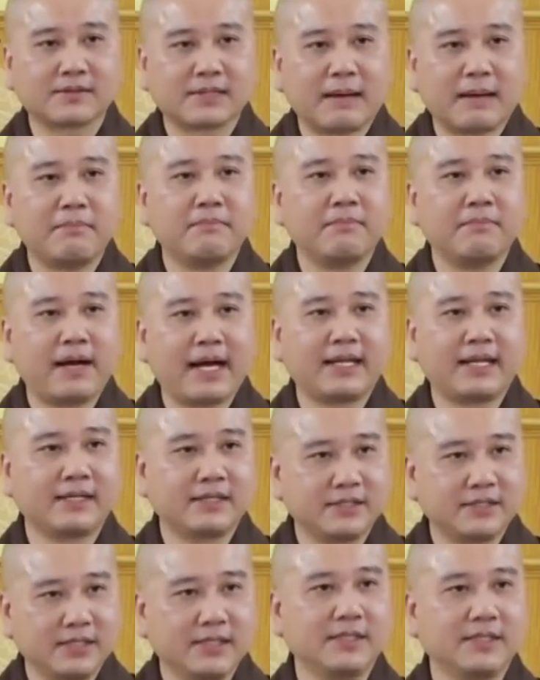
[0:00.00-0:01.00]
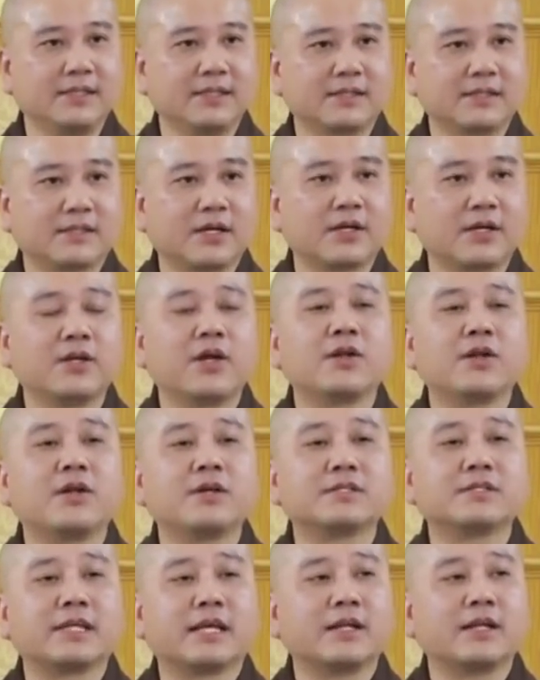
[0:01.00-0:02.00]
tâm hành trì, cái đó
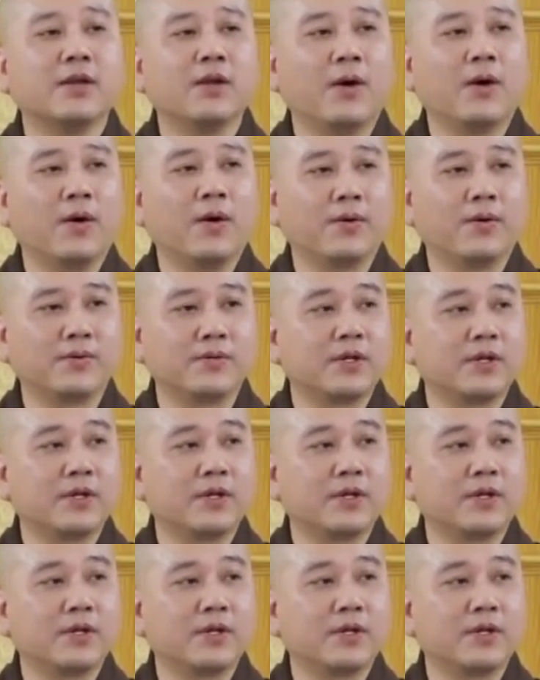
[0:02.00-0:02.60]
nó sẽ lộ,